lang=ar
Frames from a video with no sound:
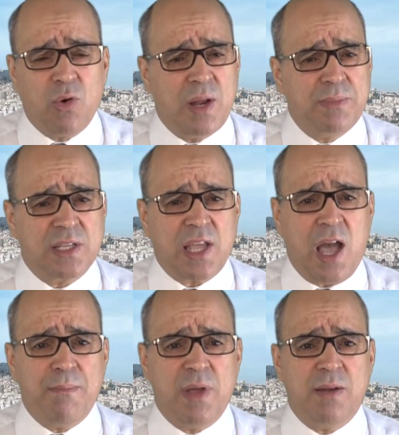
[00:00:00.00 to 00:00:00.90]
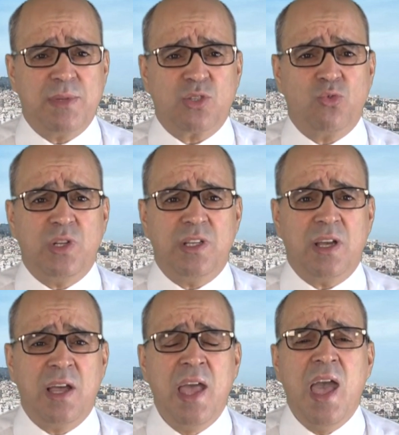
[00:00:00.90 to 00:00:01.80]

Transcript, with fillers: ولم يتحمل المسؤولية